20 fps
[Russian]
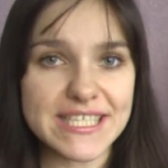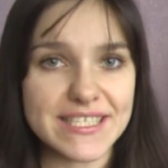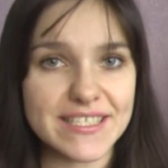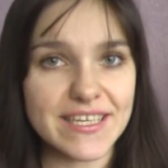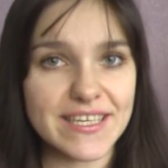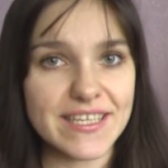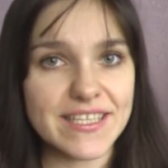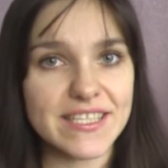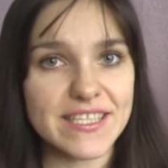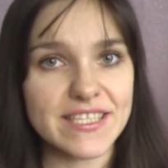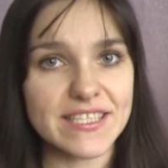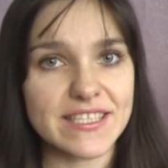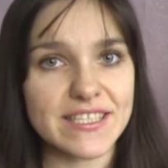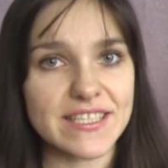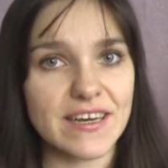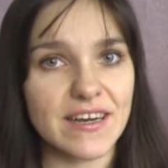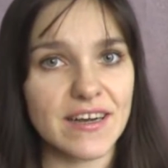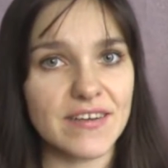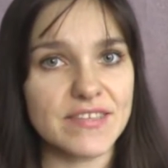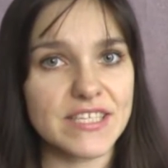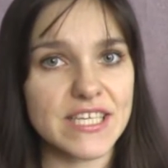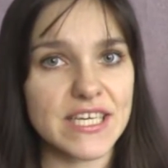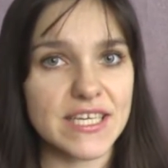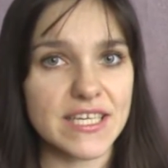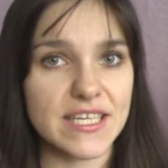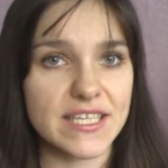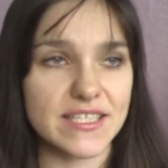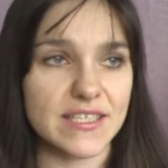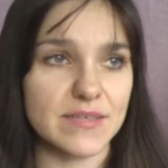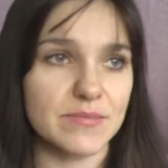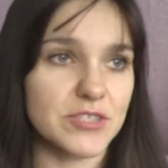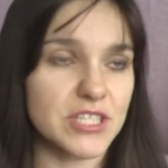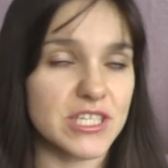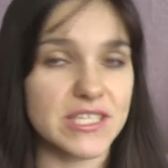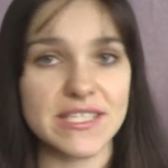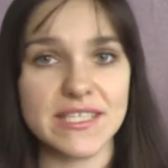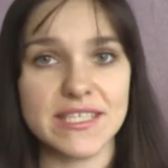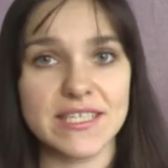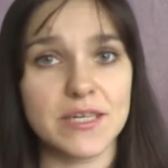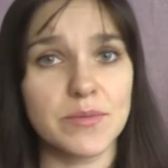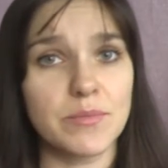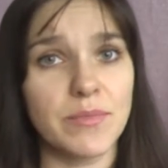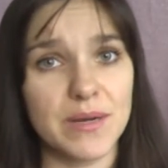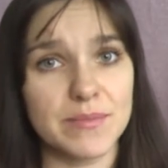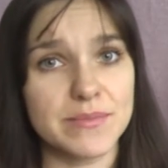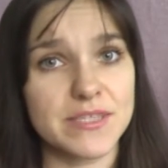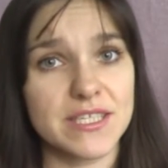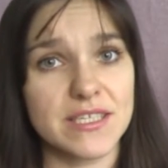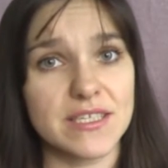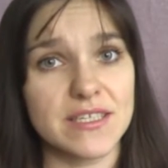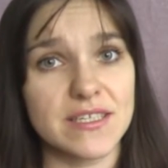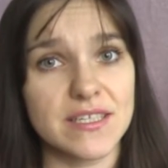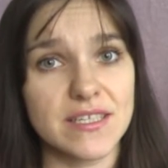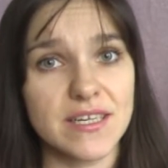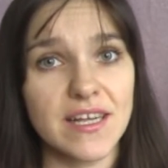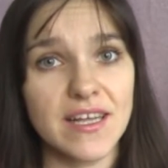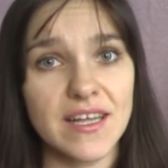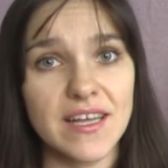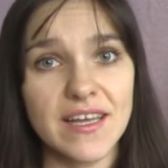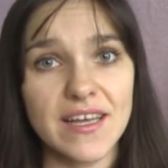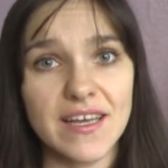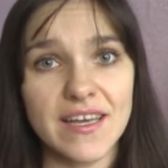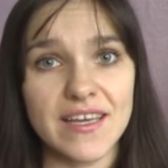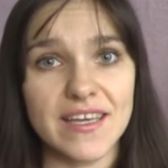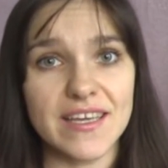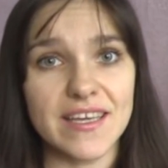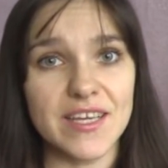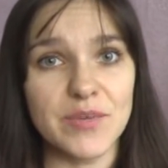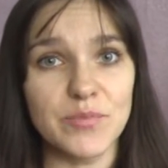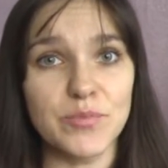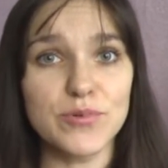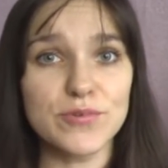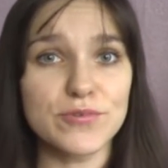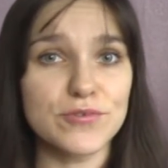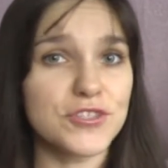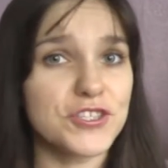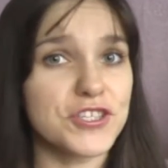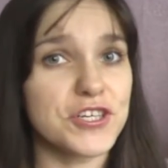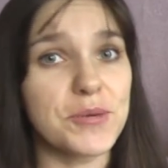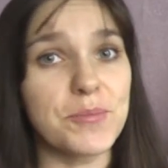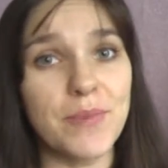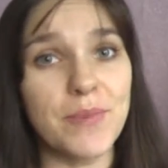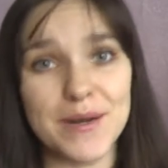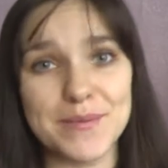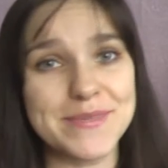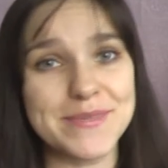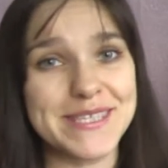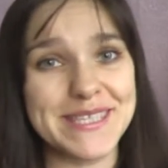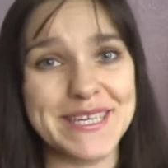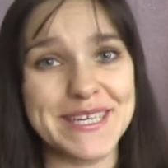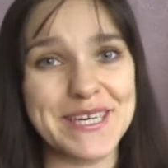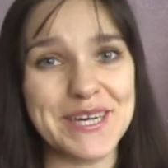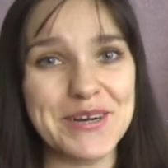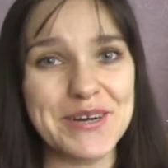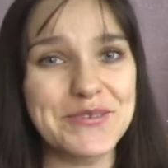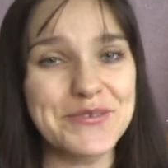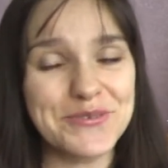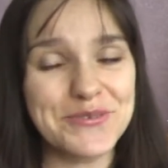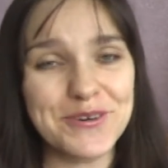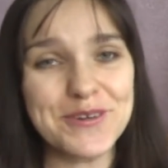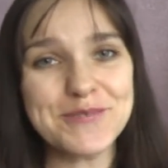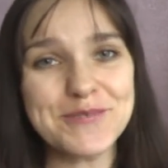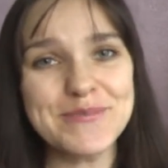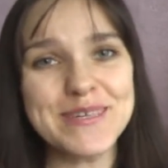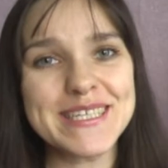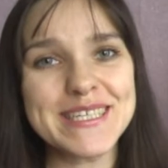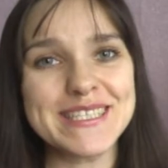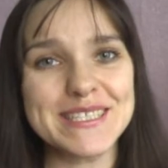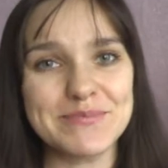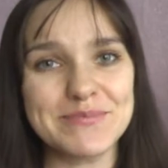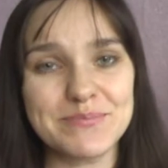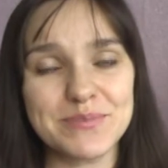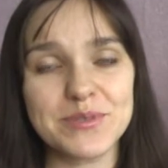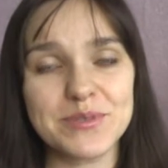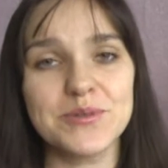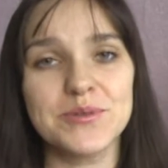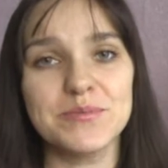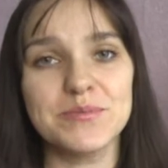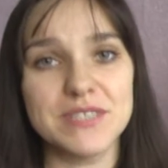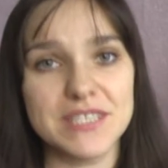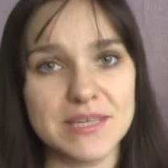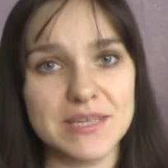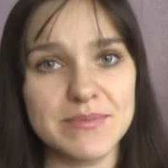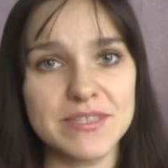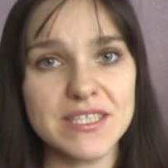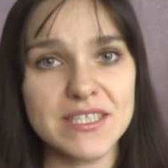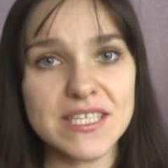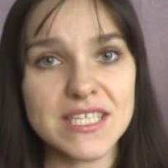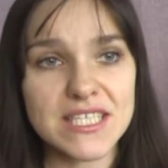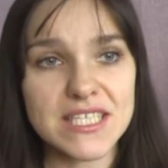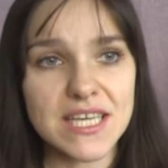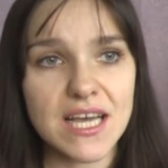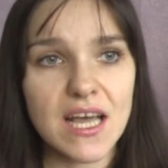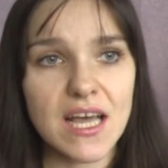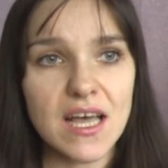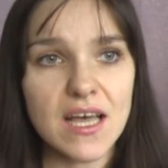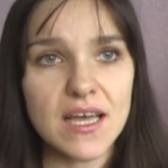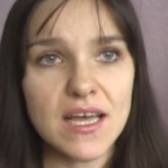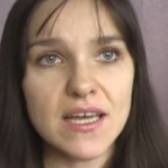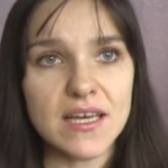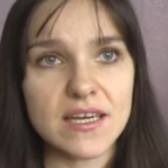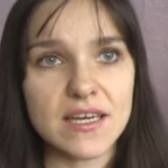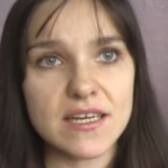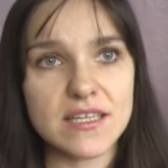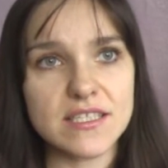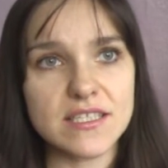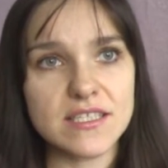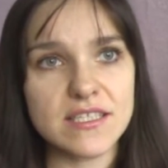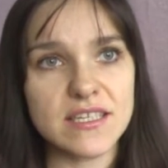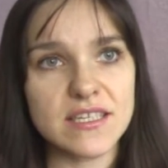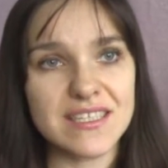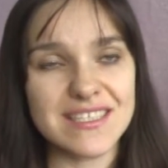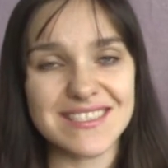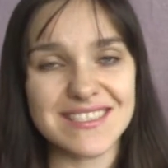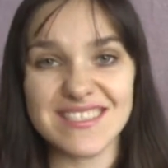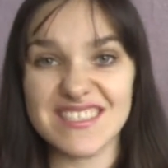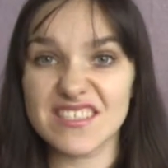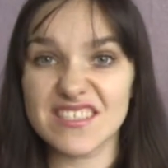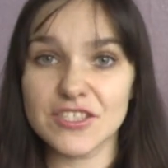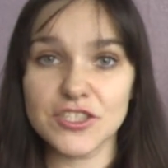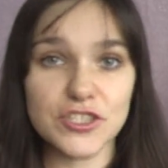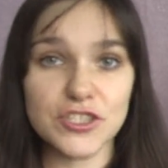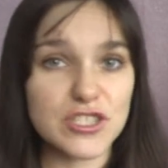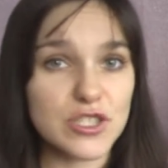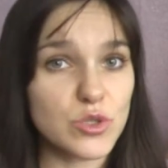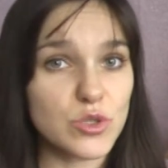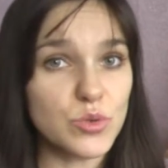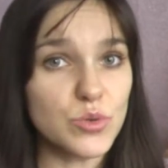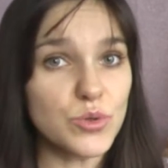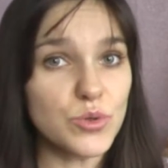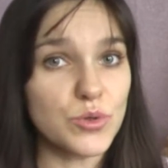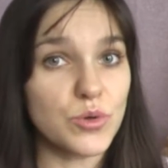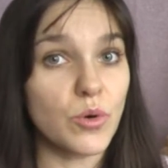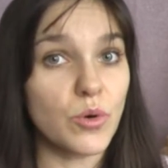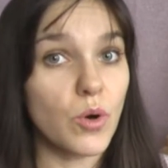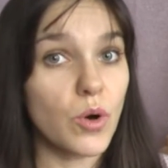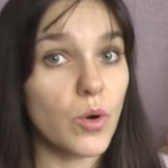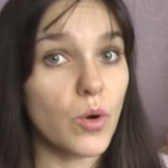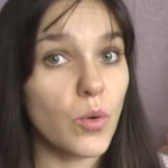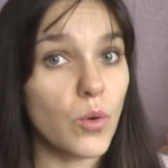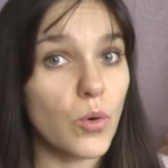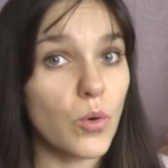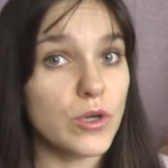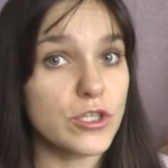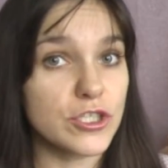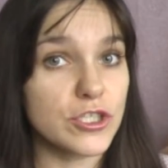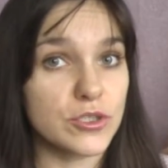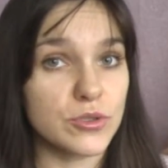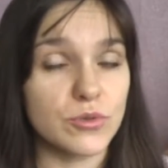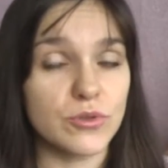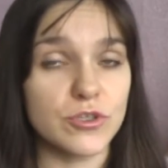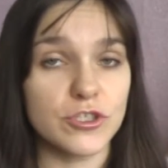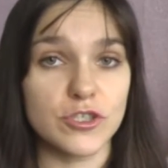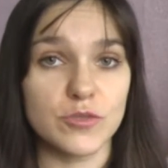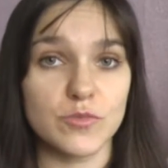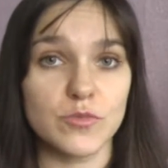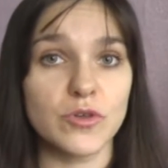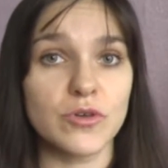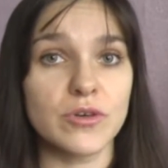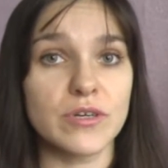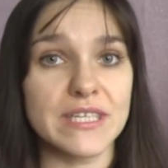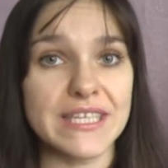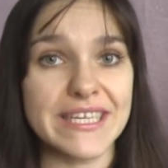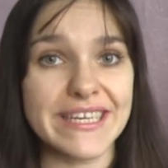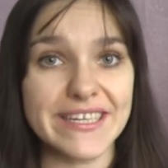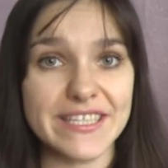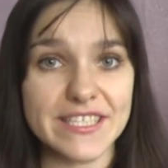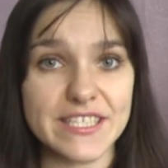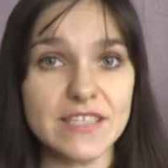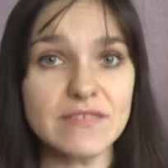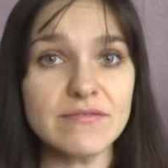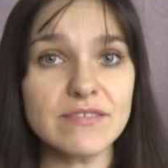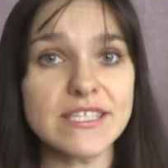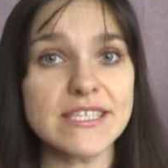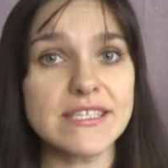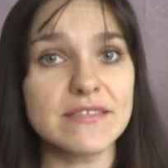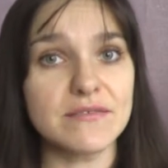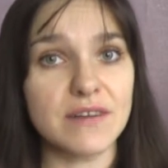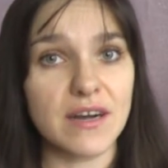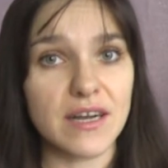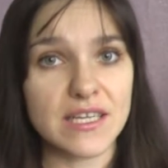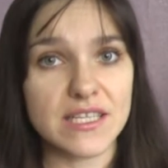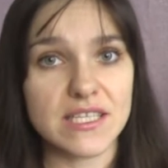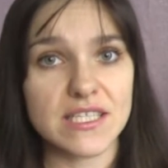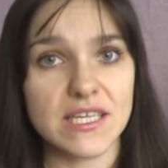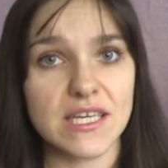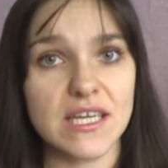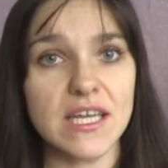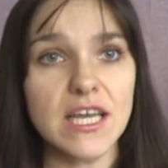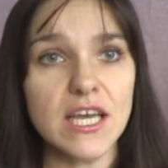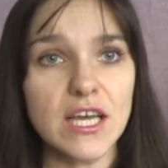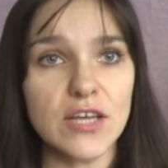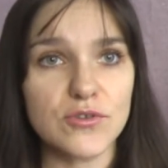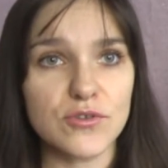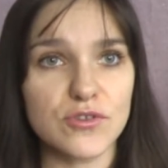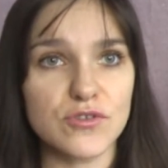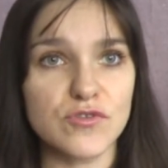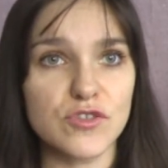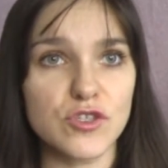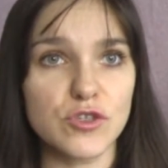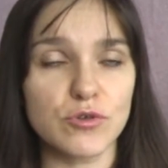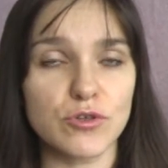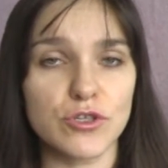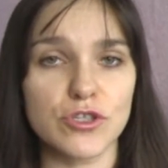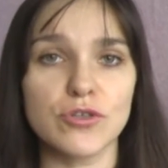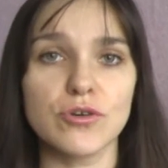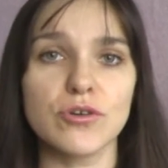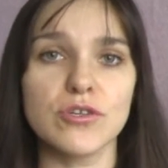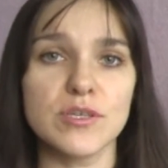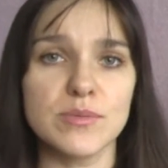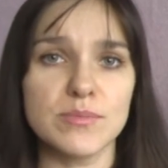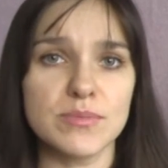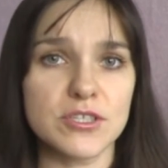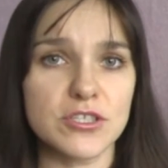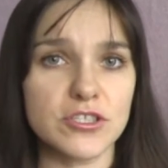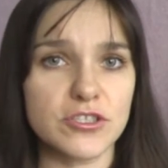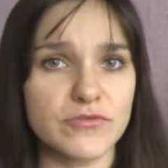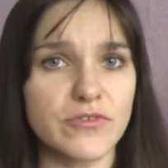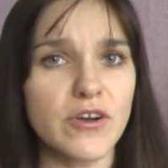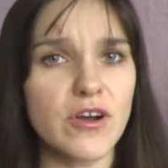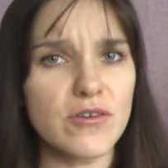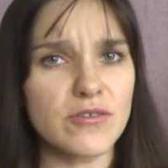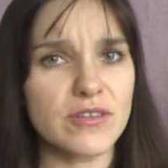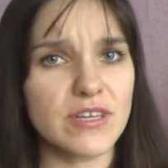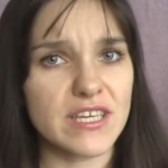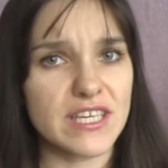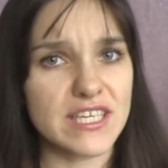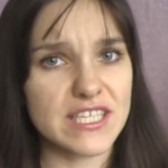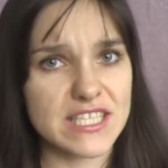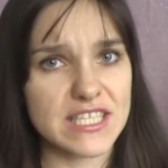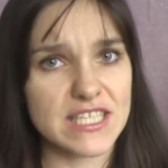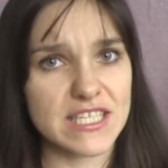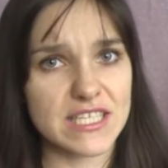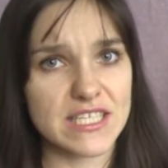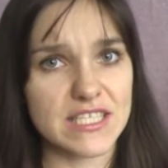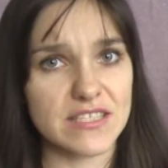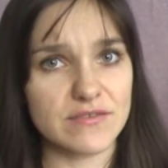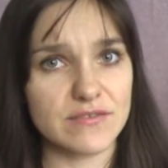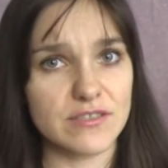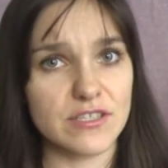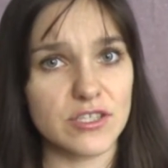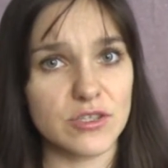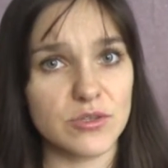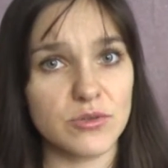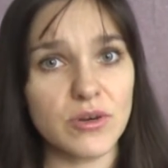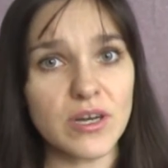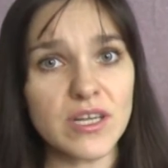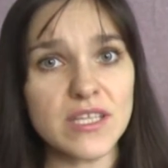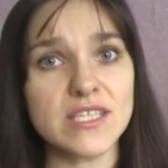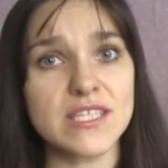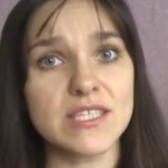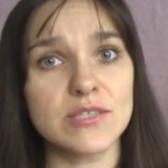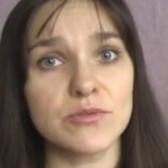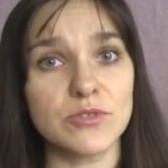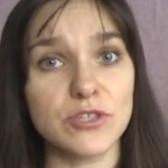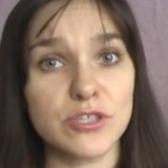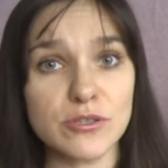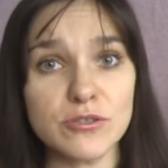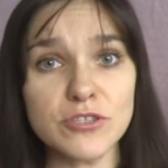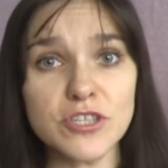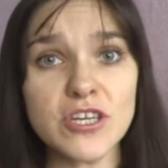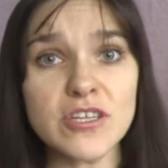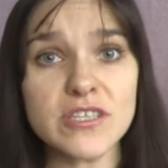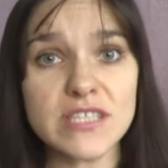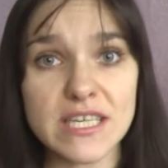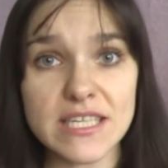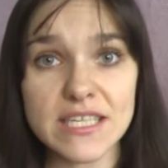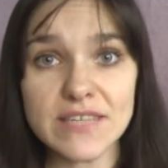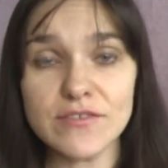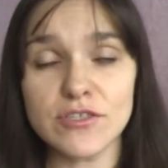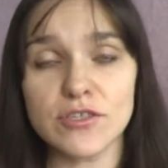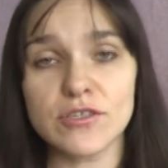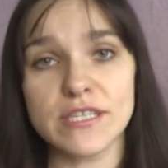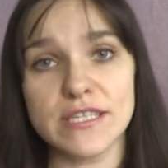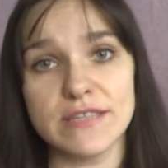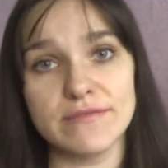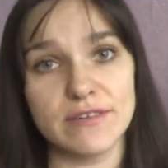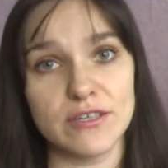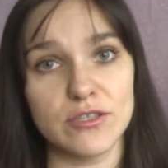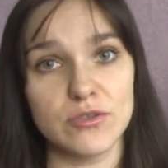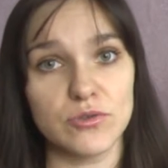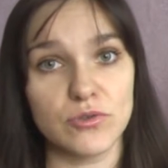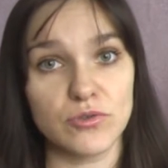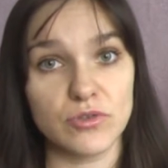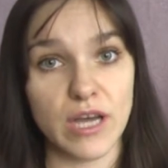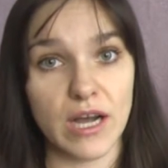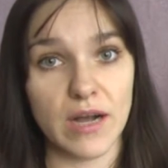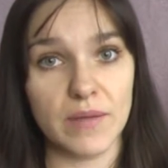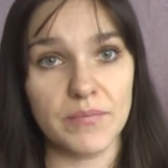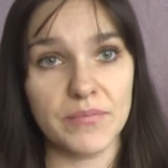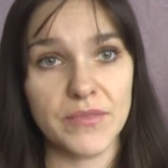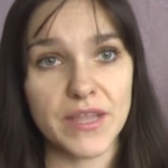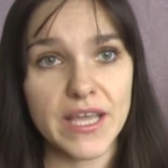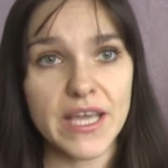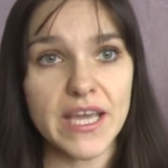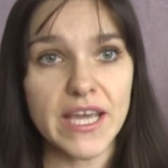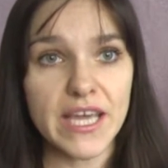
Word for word: сидеть на всяких там женских, мамских и будущих мамских формах на, про беременность, где зачастую очень-очень много негатива сливается, то есть все, что они переживают, какие стрессовые ситуации у них случаются, они все сливают туда.